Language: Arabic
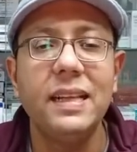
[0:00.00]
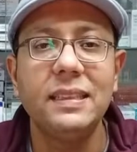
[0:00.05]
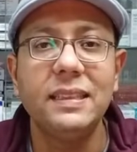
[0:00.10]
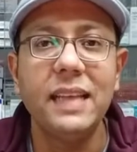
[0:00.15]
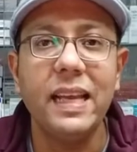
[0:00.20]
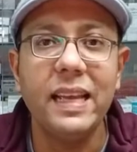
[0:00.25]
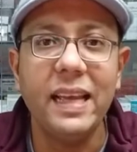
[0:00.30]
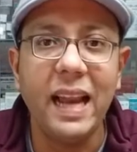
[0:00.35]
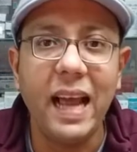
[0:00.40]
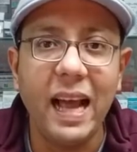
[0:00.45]

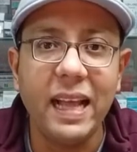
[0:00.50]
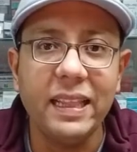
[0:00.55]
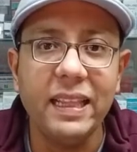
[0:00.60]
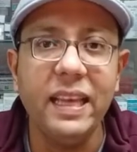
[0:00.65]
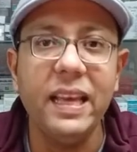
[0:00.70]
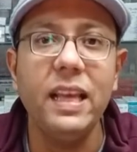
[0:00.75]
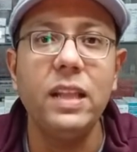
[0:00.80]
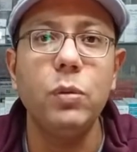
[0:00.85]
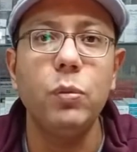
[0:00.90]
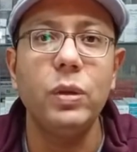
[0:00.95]
زي
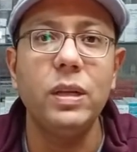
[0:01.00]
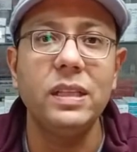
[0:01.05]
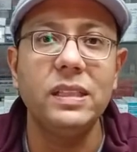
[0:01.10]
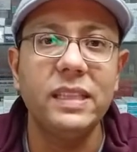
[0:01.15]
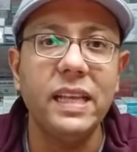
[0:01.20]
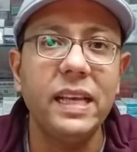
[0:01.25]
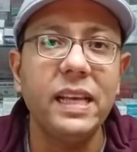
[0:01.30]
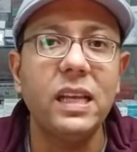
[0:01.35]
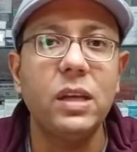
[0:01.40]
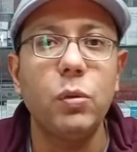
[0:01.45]
الحديد
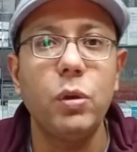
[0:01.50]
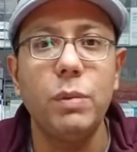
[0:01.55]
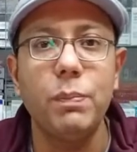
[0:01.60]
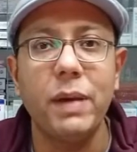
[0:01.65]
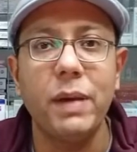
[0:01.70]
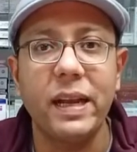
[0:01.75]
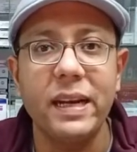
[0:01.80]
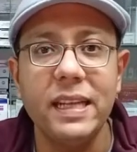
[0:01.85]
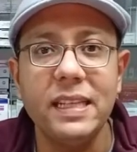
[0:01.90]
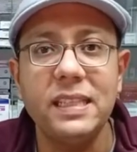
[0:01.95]
والزنك
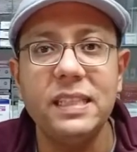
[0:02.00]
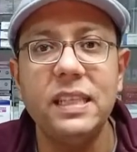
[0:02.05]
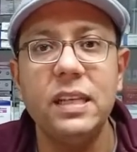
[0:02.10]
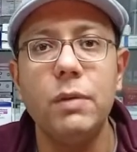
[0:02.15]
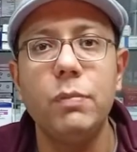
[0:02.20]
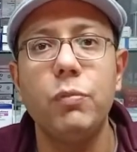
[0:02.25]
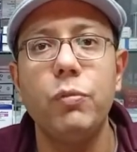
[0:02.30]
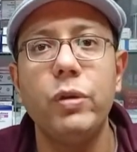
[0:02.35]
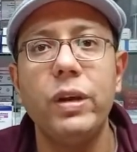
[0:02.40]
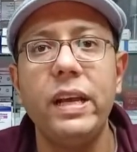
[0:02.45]

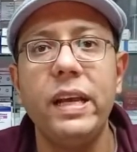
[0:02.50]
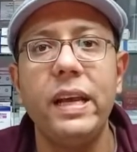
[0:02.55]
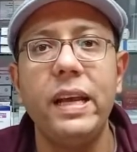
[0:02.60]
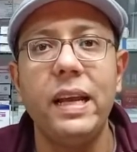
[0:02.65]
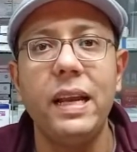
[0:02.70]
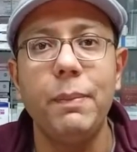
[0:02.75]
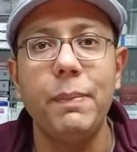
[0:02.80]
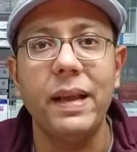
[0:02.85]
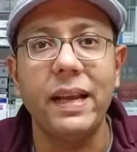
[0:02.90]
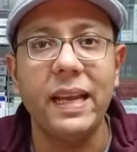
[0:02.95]
والمغنيسيوم
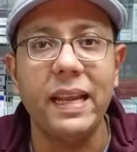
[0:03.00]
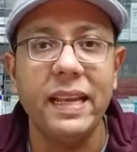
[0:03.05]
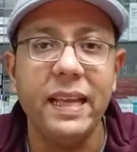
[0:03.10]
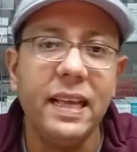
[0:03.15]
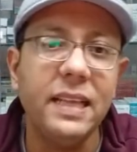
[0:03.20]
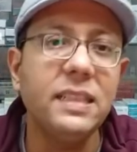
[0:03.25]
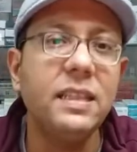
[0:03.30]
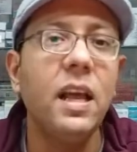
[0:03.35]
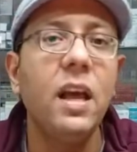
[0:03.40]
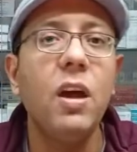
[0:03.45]

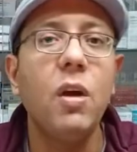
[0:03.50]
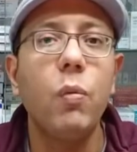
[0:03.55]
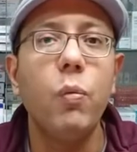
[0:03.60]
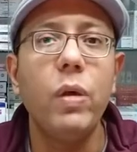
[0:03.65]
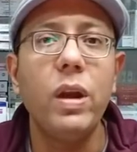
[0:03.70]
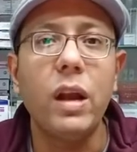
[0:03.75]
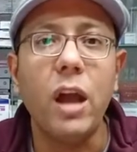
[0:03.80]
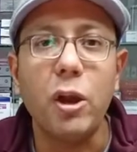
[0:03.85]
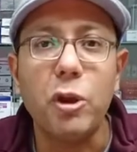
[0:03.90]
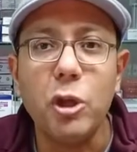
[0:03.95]
والمنجنيز
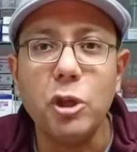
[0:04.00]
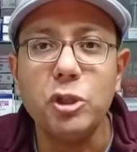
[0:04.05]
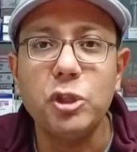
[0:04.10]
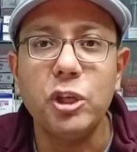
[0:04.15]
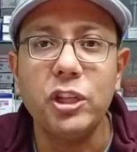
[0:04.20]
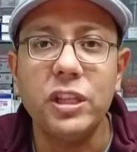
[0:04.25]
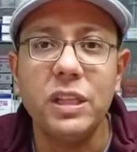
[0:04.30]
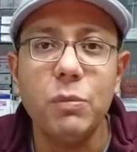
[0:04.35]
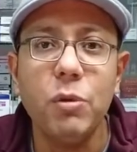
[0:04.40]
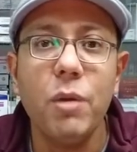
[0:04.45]

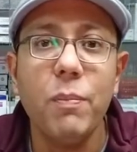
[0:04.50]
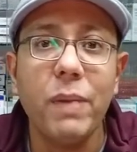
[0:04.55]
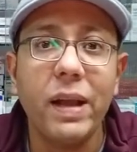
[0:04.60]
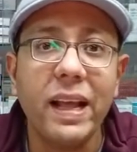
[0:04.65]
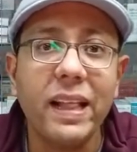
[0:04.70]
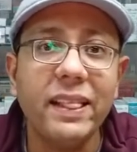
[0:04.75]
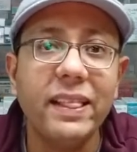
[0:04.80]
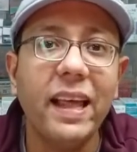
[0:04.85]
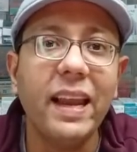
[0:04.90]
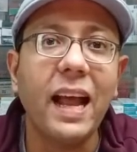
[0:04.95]
والعناصر دي مهمه
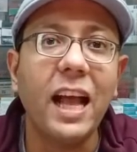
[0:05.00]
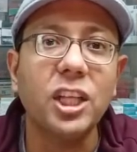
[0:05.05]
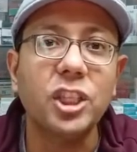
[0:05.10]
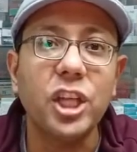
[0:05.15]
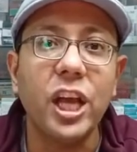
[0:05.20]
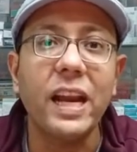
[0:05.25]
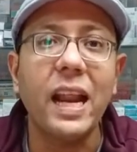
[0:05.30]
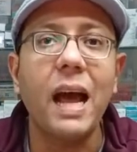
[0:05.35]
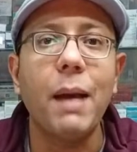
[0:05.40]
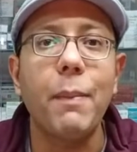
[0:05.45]
جدا
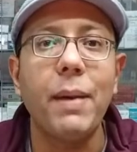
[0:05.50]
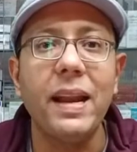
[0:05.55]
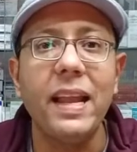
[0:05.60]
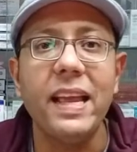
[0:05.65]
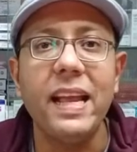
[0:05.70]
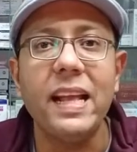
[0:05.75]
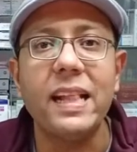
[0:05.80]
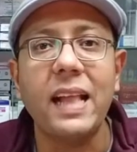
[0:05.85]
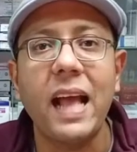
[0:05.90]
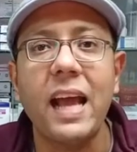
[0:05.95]
عشان
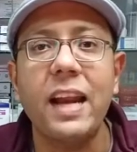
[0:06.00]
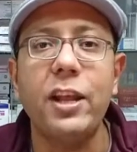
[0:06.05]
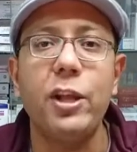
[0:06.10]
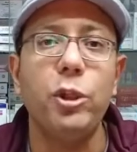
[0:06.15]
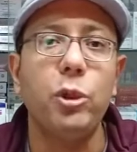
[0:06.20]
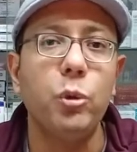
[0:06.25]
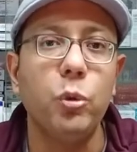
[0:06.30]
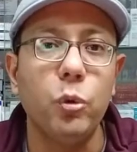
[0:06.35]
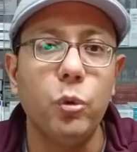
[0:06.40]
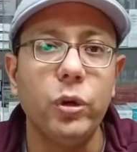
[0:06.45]
عمليه حرق
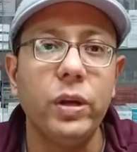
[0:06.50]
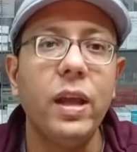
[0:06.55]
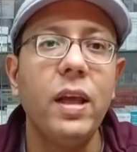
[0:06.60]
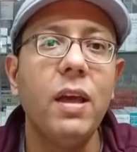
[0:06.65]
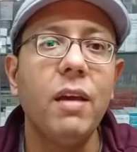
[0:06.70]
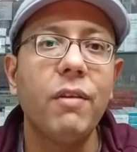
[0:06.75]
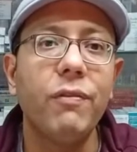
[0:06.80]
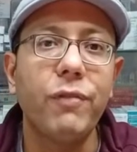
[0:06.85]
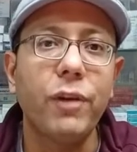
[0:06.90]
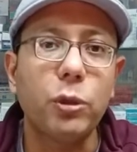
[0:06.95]
الدهون
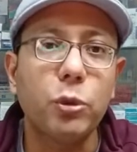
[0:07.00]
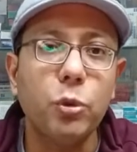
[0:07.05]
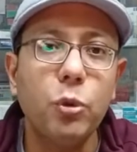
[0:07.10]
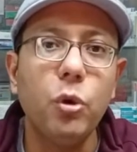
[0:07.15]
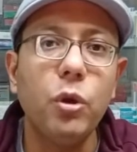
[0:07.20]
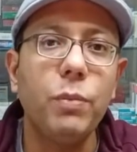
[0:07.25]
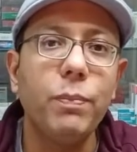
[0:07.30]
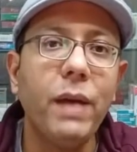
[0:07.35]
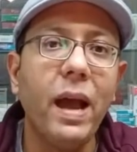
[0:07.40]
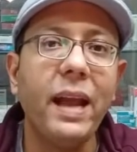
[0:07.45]

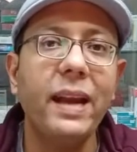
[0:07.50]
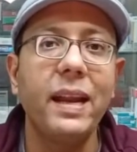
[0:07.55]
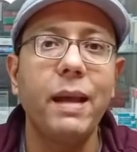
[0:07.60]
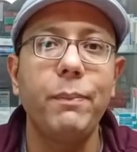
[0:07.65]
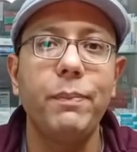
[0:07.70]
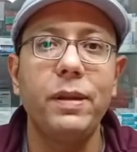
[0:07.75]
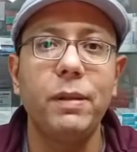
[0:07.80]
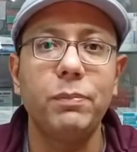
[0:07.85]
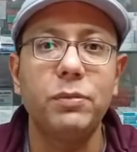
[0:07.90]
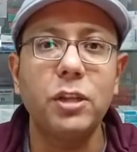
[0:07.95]
فطول ما احنا
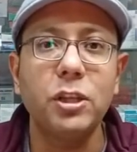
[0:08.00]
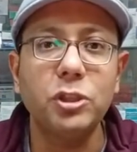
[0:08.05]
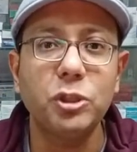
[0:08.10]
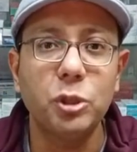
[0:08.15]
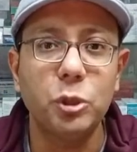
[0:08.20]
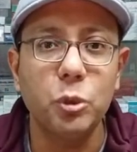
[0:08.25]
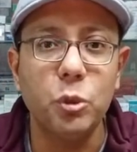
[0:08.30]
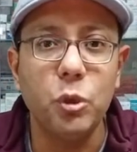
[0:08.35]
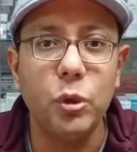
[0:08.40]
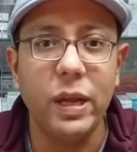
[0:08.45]

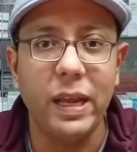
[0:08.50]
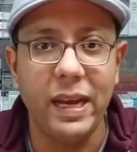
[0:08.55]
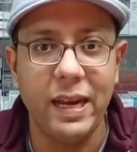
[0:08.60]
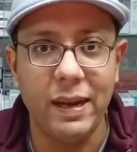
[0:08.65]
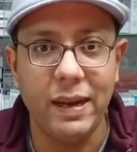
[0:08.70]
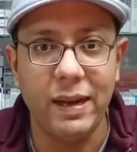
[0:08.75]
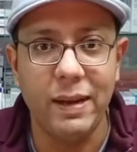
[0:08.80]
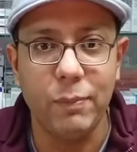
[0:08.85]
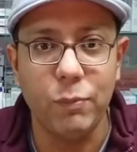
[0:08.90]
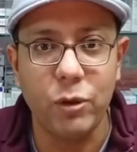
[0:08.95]
بنمتص دهون
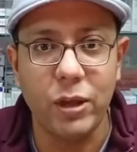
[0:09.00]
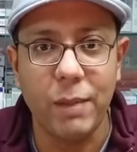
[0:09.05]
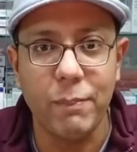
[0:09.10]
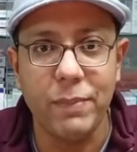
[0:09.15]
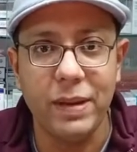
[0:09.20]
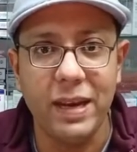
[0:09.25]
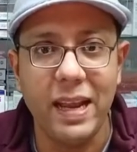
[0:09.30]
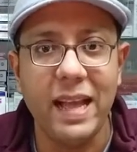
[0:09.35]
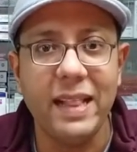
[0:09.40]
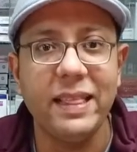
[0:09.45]

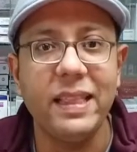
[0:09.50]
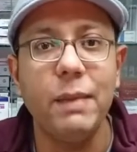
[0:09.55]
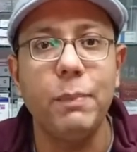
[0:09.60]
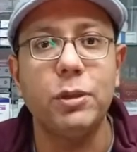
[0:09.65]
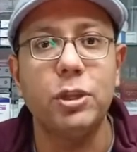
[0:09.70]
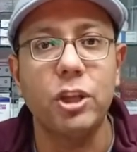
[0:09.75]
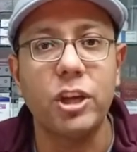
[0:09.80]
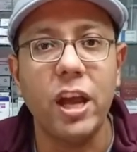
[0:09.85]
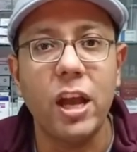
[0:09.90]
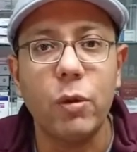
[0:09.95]
المكملات دي
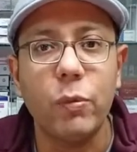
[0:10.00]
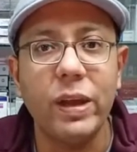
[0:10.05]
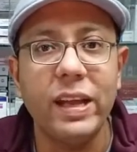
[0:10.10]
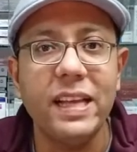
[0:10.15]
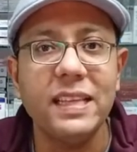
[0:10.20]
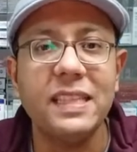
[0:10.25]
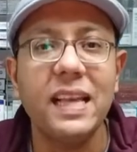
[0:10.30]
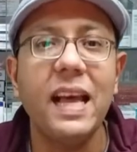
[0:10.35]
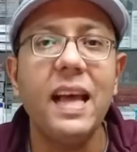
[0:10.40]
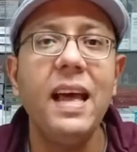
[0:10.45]
بطريقه
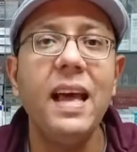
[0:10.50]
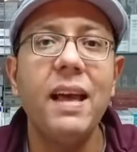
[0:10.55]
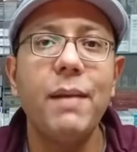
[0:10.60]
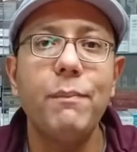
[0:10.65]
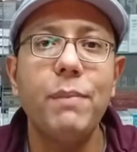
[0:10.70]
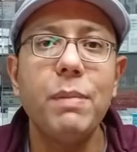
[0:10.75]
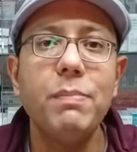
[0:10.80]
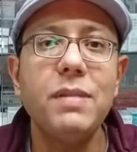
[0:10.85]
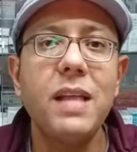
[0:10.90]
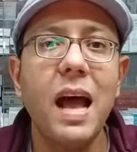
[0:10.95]
كويسه
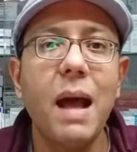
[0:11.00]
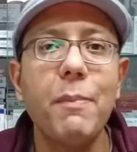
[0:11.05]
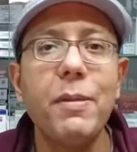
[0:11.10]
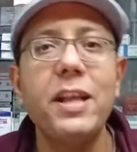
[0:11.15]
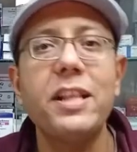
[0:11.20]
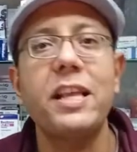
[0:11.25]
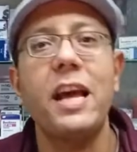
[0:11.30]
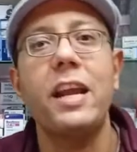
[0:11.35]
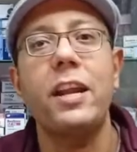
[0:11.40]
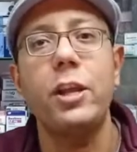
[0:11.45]
بيبدا
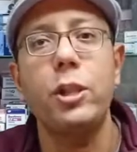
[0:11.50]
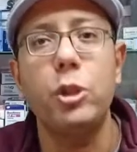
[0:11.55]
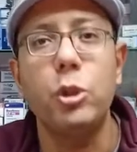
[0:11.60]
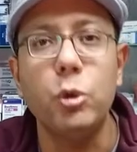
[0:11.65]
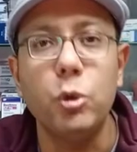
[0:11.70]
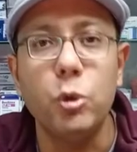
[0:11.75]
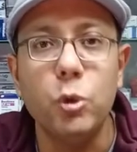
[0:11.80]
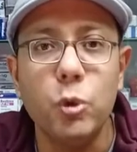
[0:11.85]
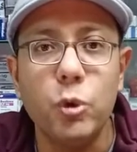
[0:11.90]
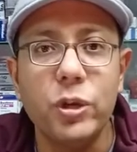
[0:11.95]
عمليه حرق
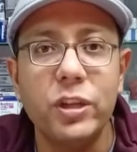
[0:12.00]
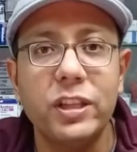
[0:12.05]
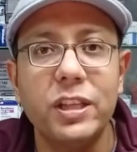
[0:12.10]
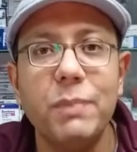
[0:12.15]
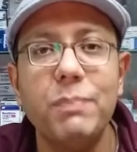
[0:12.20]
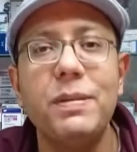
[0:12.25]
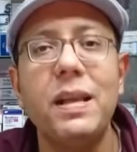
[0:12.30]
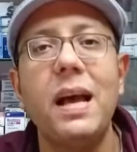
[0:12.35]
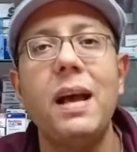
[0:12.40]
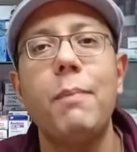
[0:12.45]
الدهون
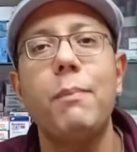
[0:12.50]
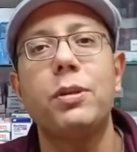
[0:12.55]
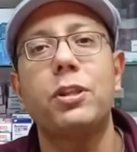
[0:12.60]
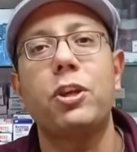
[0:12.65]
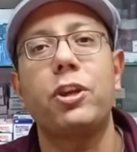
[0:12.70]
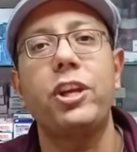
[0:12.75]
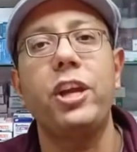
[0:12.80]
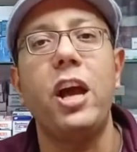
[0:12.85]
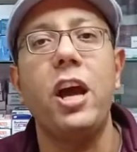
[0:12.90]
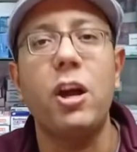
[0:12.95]
تبدا
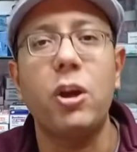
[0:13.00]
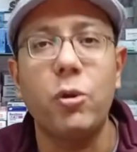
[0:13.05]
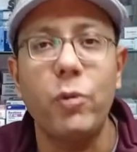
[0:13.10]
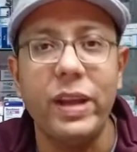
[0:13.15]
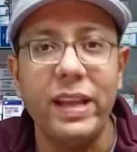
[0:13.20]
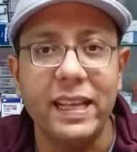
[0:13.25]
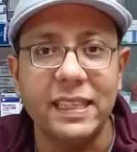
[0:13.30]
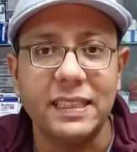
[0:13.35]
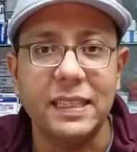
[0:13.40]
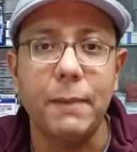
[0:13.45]
بطريقه
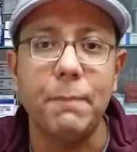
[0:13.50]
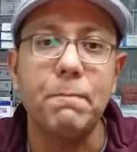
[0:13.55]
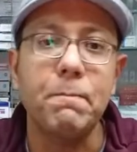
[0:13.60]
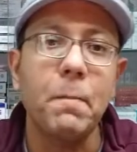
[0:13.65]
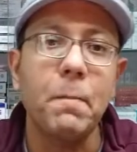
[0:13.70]
كويسه